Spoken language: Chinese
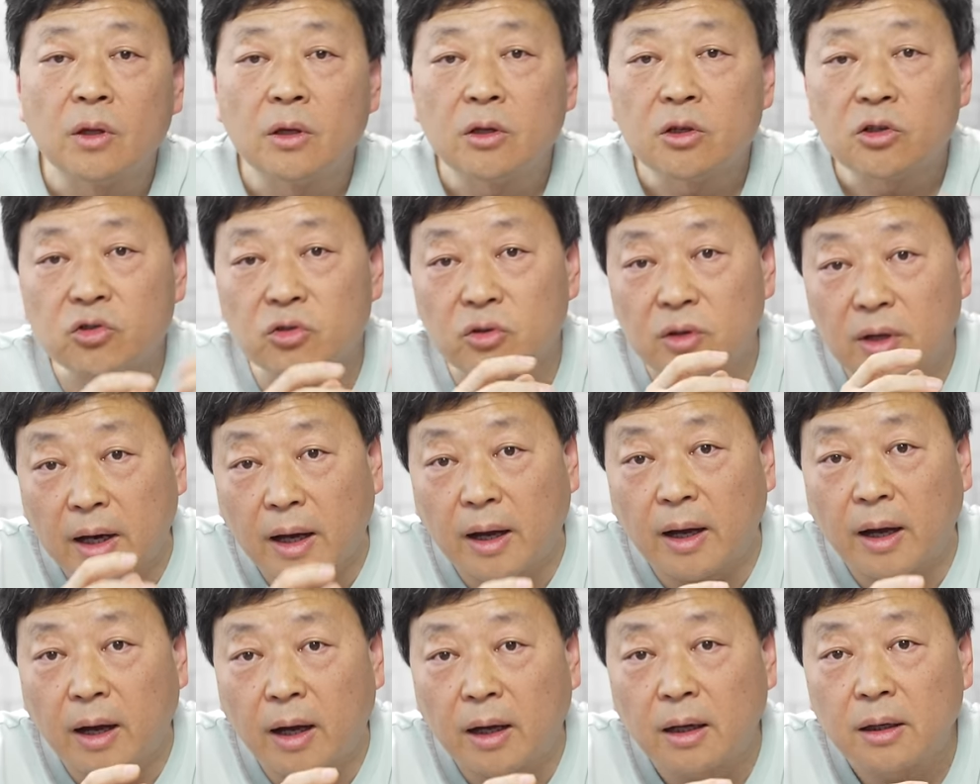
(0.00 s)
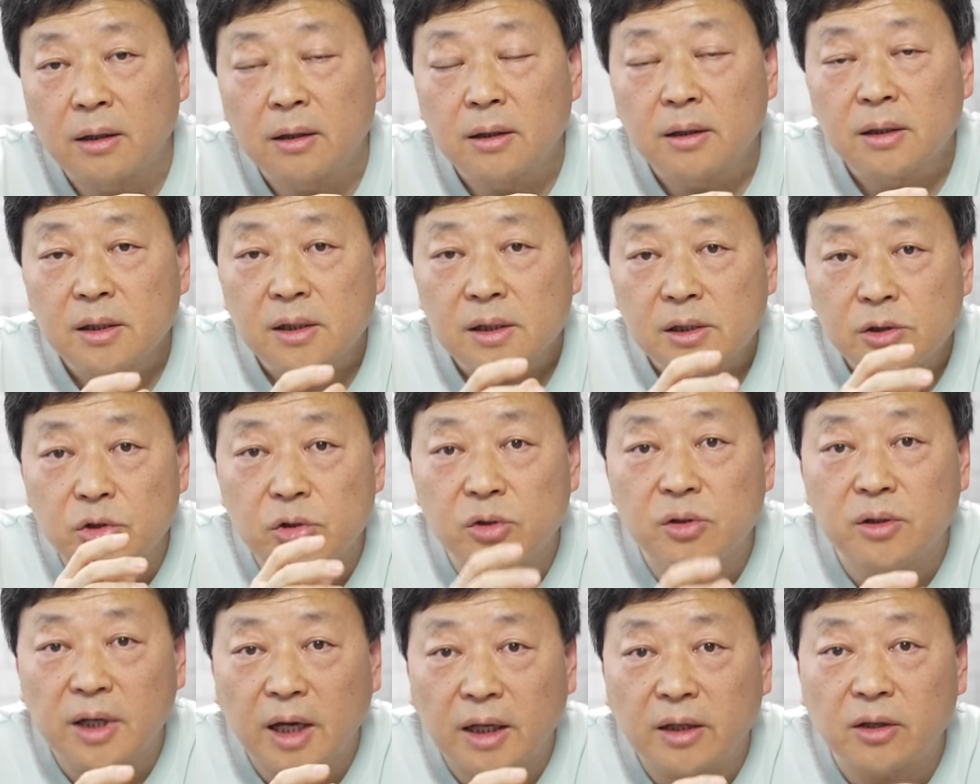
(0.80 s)
虽然啊，
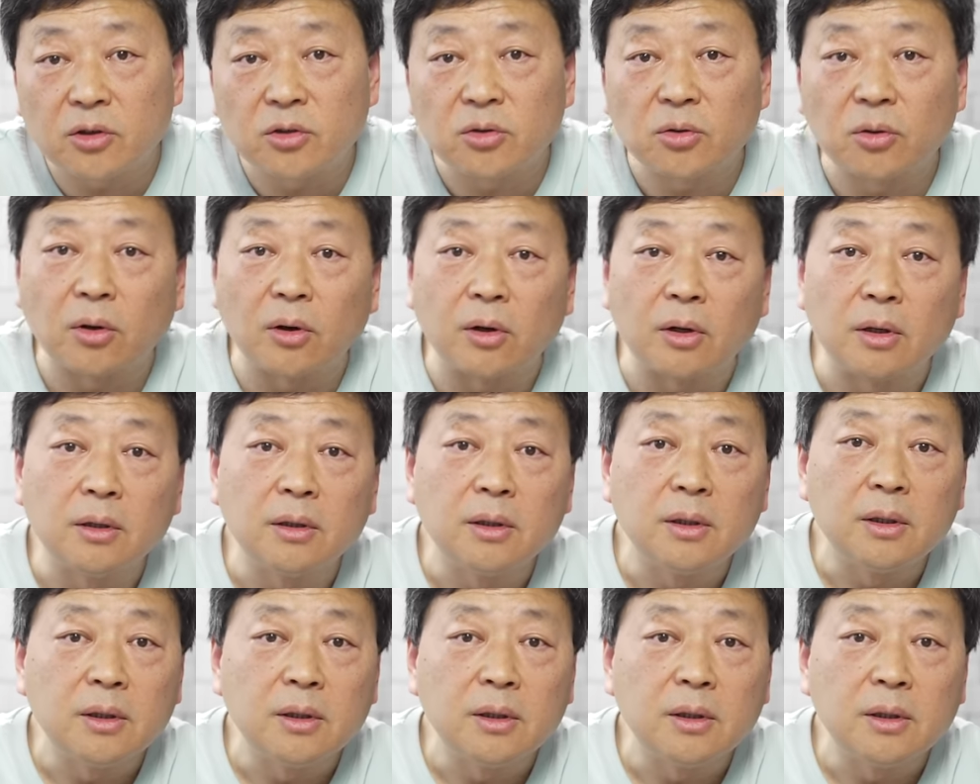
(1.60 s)
去年的时候。